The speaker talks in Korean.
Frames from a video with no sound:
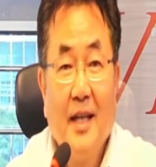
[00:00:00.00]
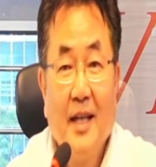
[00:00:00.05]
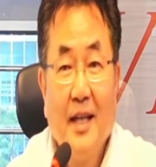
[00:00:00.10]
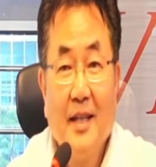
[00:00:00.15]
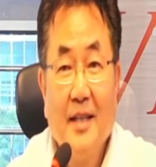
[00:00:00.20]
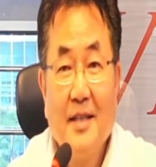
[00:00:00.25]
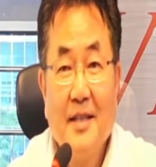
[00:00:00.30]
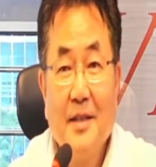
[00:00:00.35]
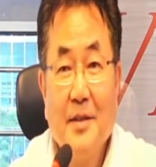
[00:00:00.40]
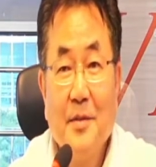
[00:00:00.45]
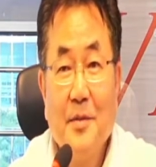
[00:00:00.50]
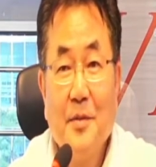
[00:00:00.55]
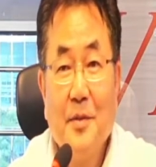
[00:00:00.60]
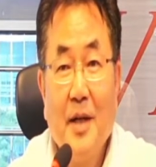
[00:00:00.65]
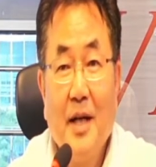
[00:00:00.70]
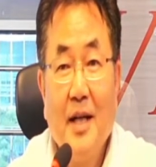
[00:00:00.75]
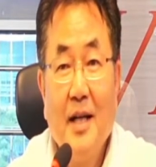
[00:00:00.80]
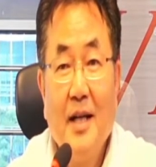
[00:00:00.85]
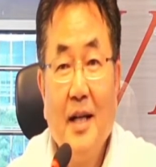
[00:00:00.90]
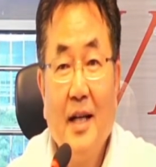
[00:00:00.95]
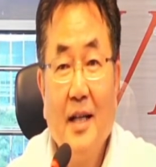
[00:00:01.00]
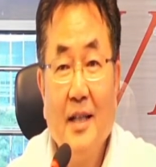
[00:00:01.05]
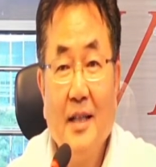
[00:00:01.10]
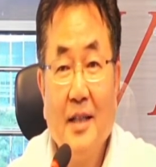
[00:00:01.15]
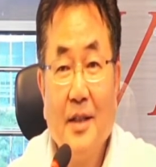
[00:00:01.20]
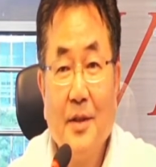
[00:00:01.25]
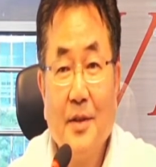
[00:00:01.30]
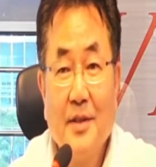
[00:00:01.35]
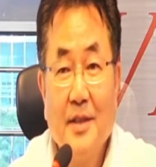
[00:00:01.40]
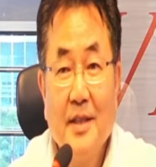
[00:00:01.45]
친구와
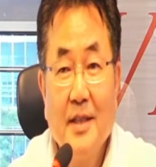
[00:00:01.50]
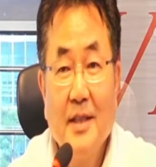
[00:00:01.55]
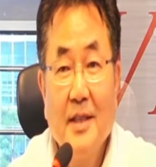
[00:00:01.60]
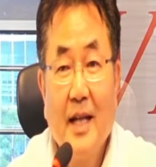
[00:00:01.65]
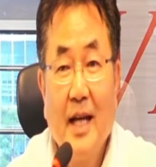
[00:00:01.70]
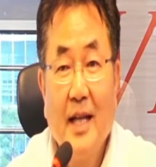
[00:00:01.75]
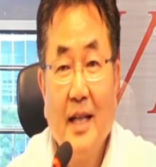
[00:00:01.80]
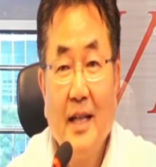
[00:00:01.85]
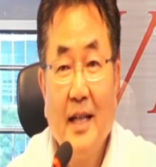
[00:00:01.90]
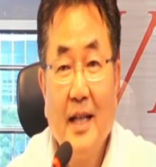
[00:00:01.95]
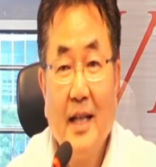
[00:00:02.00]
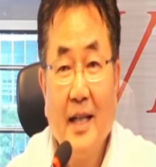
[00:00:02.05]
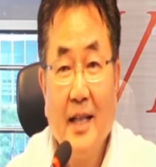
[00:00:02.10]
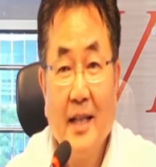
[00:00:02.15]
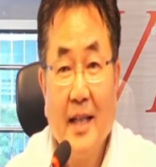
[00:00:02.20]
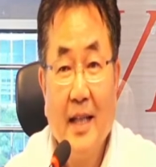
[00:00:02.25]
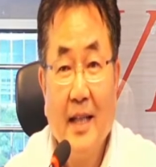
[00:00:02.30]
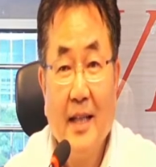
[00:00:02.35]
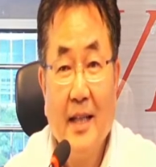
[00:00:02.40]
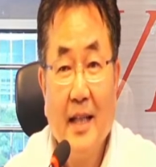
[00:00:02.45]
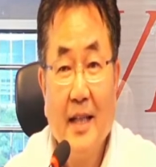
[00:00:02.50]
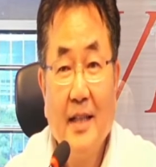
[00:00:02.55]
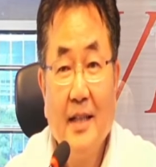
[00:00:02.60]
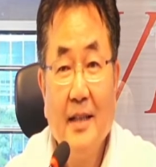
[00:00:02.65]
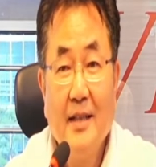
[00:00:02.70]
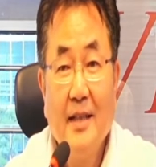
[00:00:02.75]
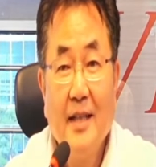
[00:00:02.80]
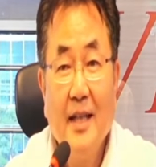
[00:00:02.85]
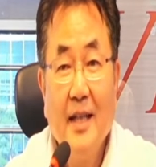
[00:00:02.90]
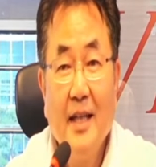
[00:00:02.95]
하는 것이 가능하게 되는데
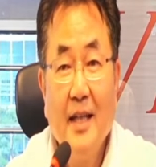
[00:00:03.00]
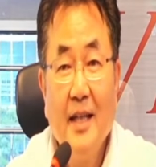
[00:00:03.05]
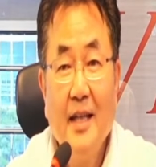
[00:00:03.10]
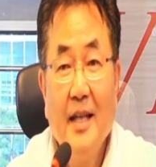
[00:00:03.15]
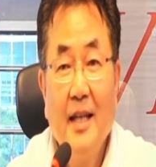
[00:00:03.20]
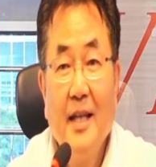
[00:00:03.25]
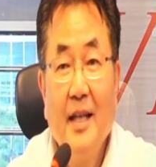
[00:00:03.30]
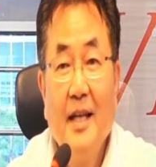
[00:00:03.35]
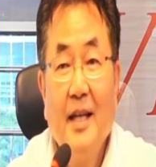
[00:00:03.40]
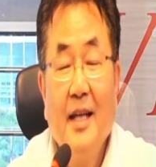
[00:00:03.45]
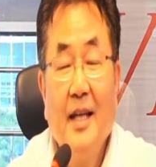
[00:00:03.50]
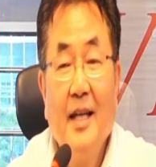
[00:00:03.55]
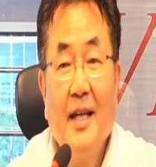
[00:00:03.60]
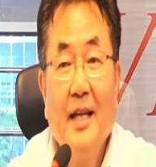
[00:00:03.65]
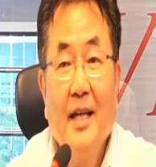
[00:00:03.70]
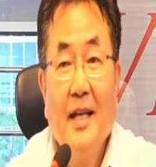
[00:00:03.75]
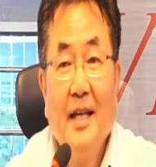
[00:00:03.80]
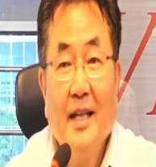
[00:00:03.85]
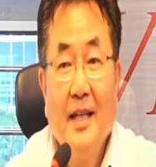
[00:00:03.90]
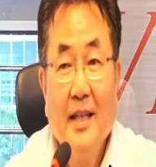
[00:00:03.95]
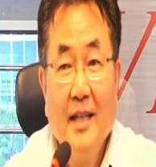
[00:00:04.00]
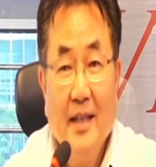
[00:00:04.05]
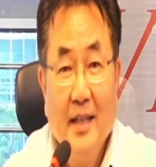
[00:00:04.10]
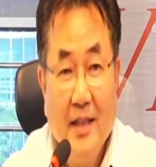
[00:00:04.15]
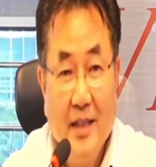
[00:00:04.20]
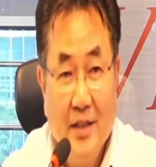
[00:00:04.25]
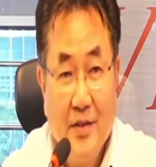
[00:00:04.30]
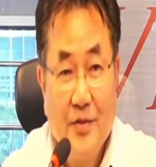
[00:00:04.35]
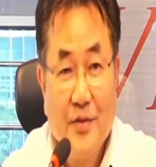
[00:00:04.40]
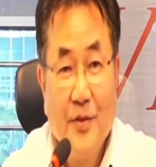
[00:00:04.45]
그때
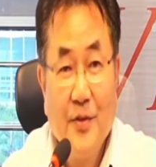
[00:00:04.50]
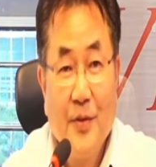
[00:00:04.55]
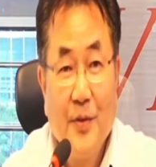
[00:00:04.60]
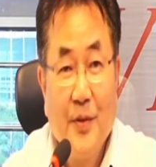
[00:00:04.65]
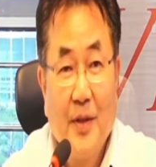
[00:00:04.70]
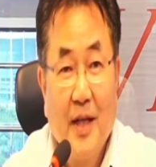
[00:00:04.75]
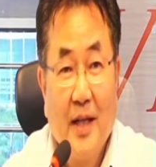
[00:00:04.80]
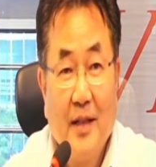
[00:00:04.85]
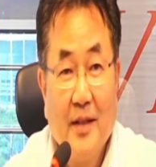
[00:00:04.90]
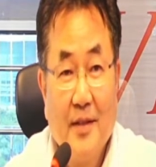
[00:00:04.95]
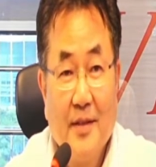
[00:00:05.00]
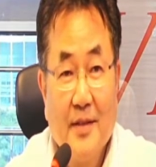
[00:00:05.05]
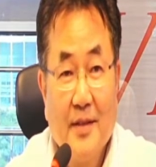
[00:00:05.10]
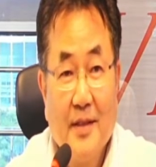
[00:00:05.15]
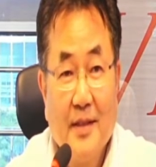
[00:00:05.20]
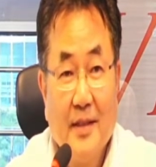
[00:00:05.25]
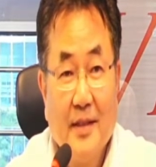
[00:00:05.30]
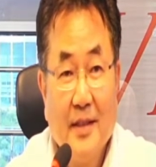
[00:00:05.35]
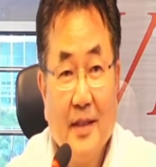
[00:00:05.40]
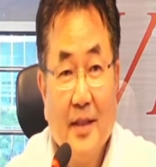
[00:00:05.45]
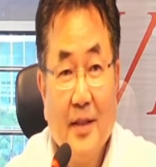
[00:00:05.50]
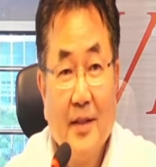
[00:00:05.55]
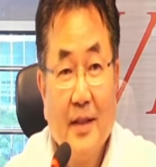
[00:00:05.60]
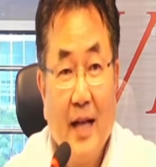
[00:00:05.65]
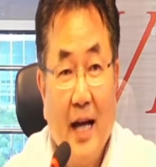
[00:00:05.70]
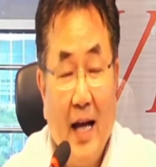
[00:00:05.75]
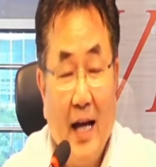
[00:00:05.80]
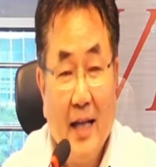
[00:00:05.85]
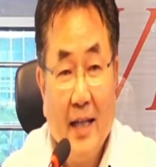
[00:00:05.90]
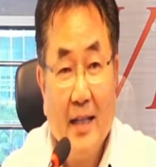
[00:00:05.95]
이 스튜디오라는 것은 이런
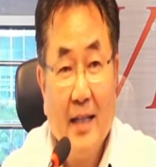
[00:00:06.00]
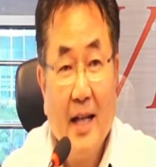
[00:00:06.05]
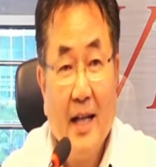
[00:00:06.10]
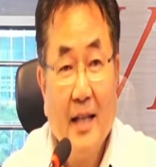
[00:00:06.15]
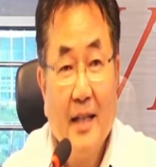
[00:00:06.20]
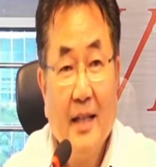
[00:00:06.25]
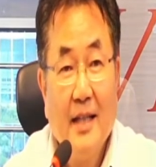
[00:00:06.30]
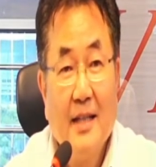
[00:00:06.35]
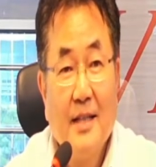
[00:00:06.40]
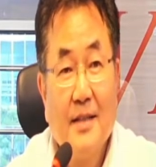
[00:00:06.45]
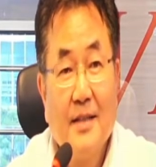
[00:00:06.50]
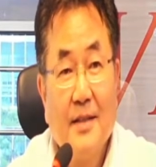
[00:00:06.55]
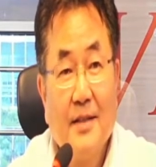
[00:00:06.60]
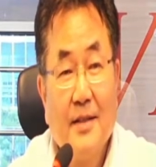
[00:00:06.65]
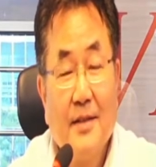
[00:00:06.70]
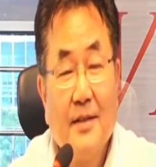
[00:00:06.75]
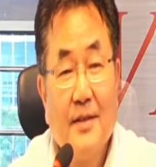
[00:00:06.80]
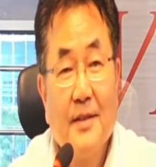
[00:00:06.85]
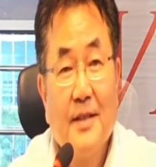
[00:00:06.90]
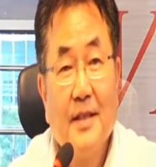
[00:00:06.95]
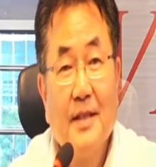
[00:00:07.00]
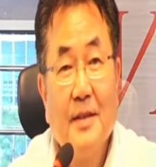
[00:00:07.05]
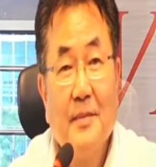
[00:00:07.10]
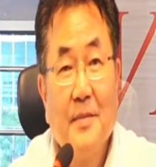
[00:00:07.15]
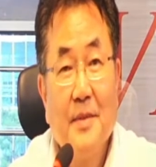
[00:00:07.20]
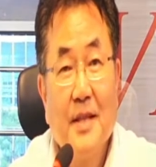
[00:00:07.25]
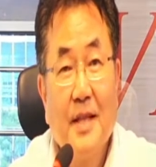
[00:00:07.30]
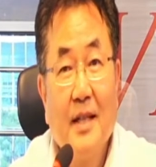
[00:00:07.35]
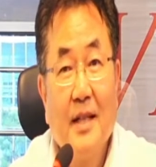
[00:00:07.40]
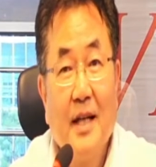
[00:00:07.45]
강의를 하는 데 있어서 지금
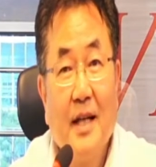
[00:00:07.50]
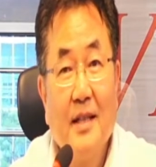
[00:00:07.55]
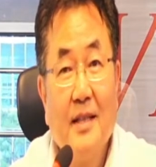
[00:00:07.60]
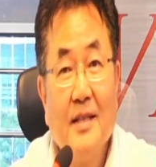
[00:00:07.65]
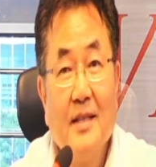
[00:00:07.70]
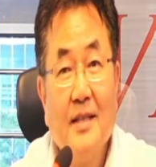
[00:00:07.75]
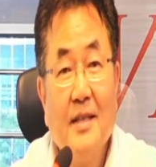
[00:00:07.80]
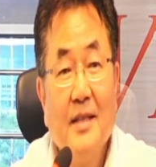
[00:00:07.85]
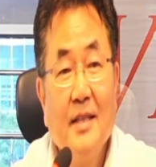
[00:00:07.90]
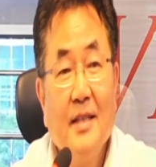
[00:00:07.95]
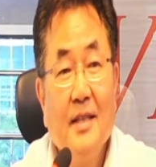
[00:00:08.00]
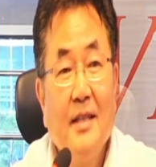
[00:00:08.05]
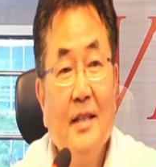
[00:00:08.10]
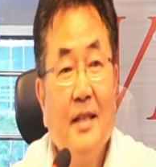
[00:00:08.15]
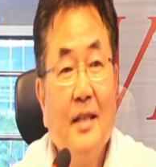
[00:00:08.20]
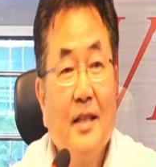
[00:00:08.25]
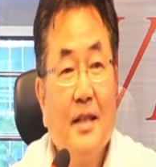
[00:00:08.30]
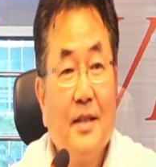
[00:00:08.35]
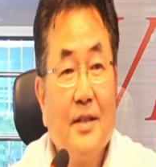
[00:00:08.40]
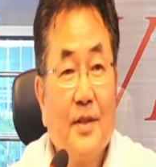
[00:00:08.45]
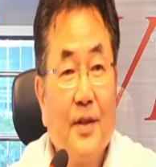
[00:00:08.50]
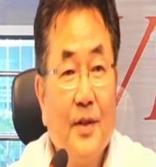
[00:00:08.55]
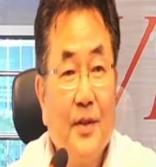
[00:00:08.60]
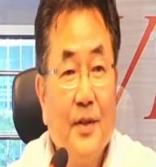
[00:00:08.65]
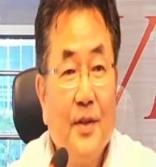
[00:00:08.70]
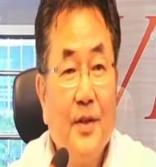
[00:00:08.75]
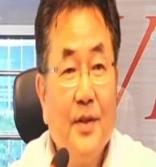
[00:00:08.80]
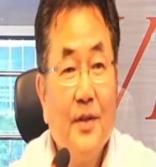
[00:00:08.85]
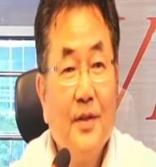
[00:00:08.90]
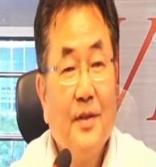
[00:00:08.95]
제가 하듯이
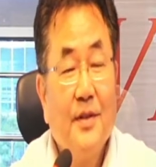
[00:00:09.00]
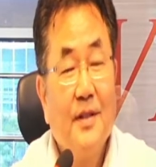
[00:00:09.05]
전혀